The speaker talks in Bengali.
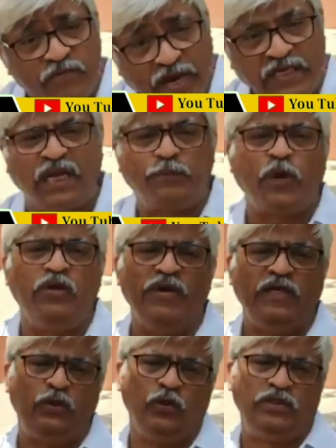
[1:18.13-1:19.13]
ইভেন্টের পর
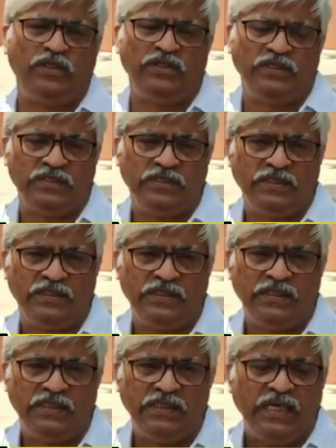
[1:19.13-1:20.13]
ইভেন্ট চলছে
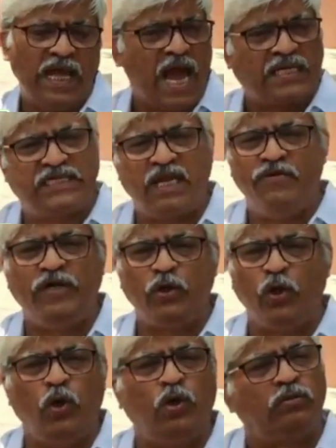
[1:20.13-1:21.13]
একটা ইভেন্ট
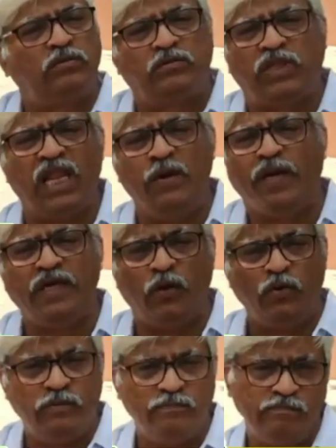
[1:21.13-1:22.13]
হলো তালি
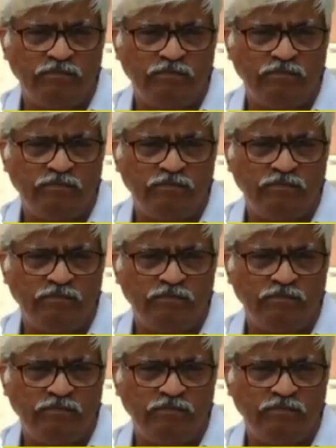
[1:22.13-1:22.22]
বাজাও